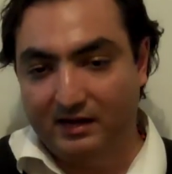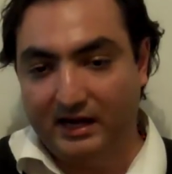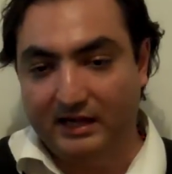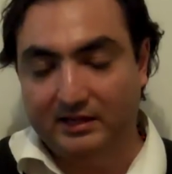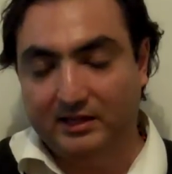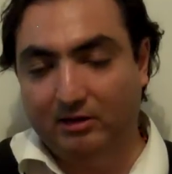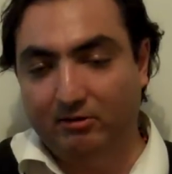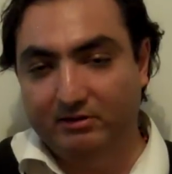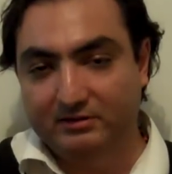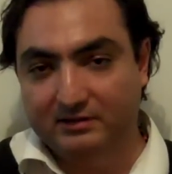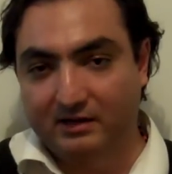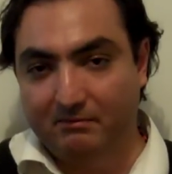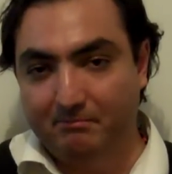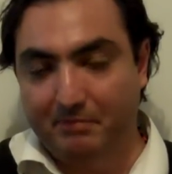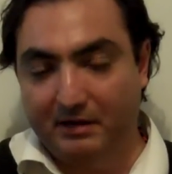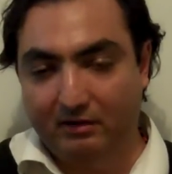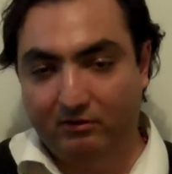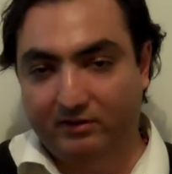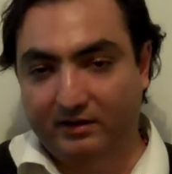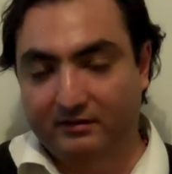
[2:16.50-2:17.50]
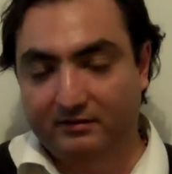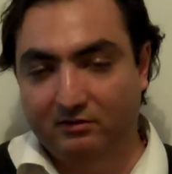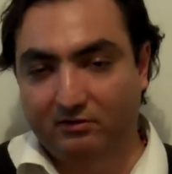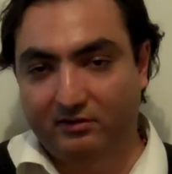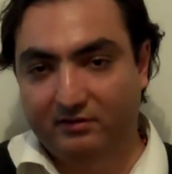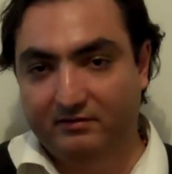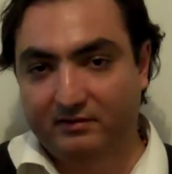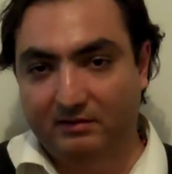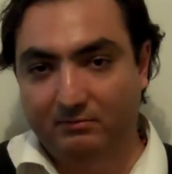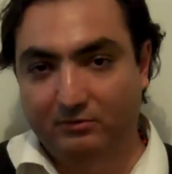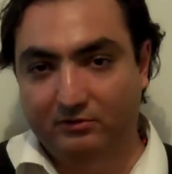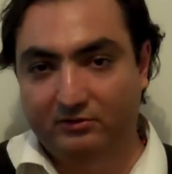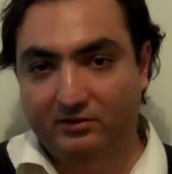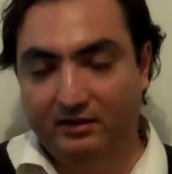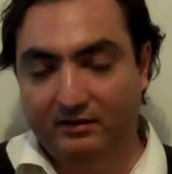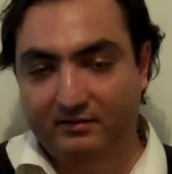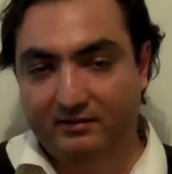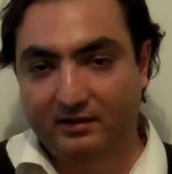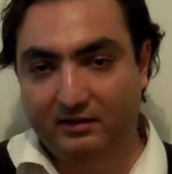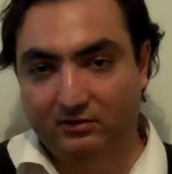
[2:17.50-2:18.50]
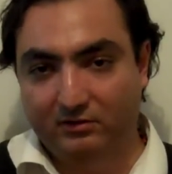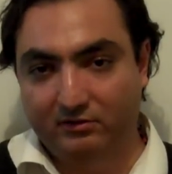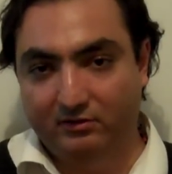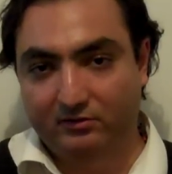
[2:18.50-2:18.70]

a través del amparo, que es lo que estamos haciendo.